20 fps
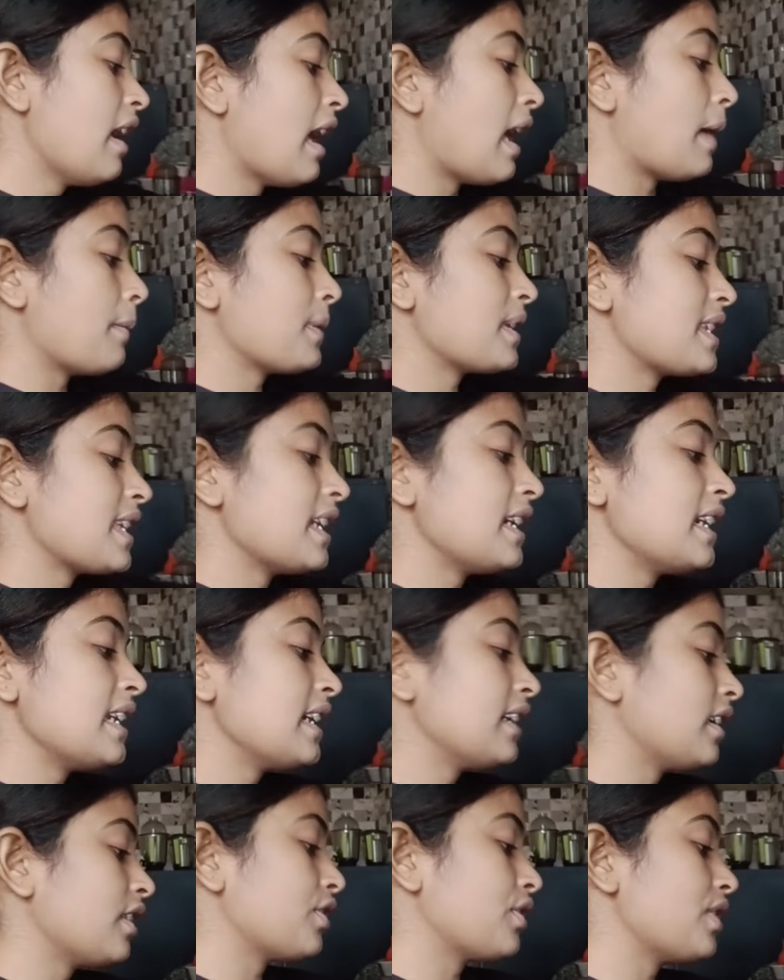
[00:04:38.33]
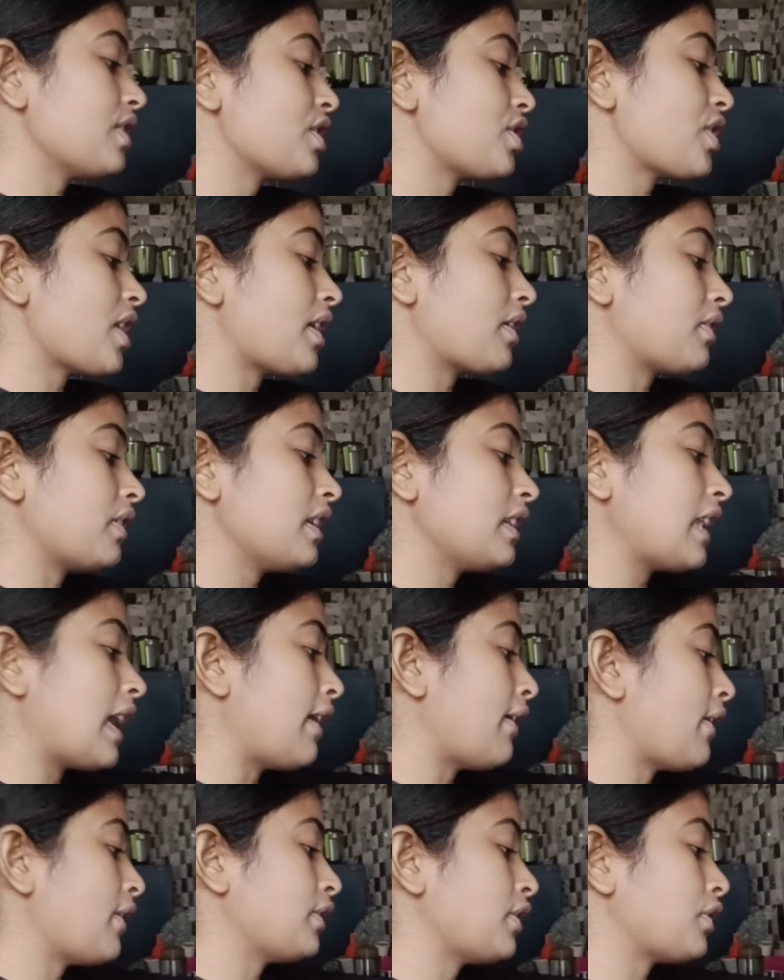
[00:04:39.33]
আমি সেই লিঙ্কটা যদি শেয়ার করি
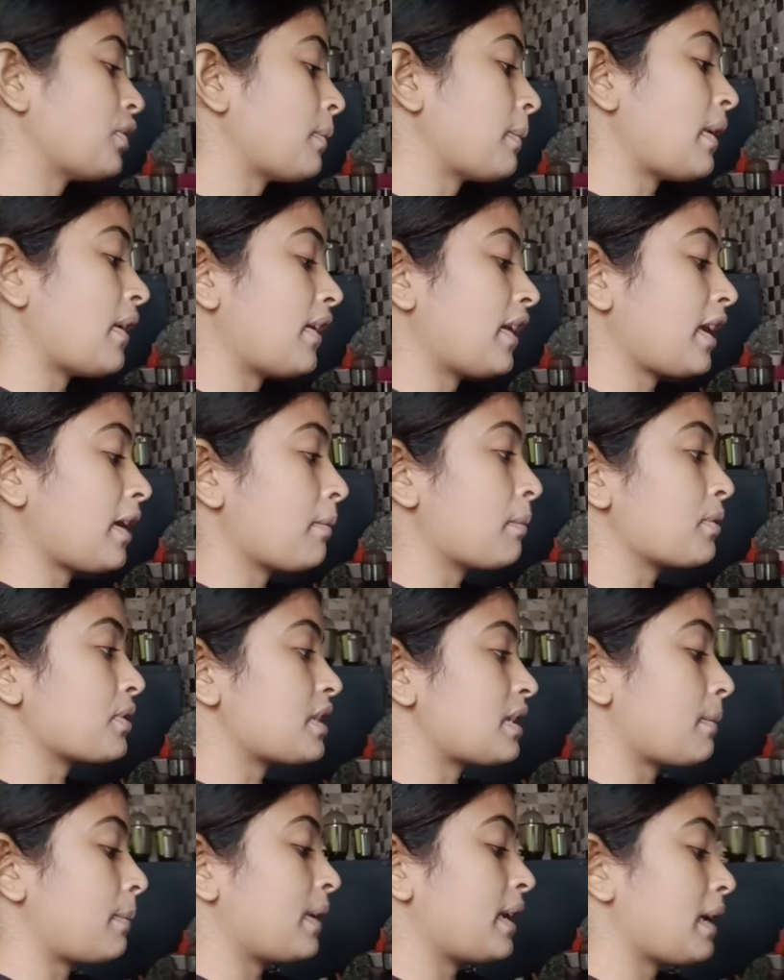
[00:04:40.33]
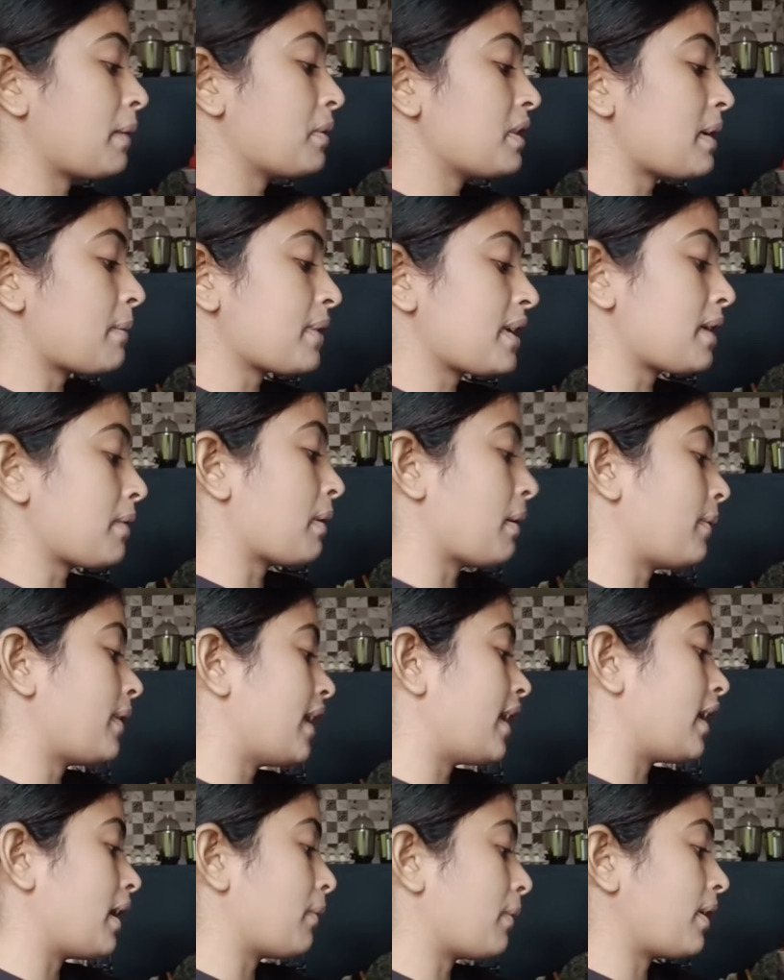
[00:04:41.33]
তাহলে হয়তো তোমরা অনেকে বুঝতে পেরে যাবে যে আমি কীভাবে
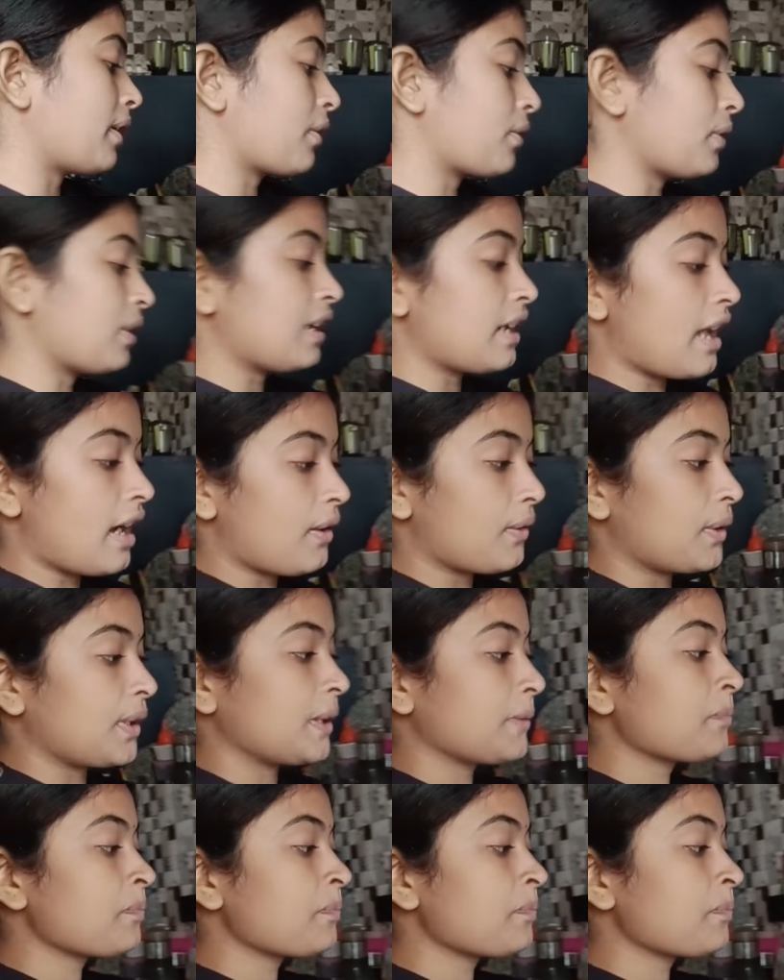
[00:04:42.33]
রান্না বান্না করি না করি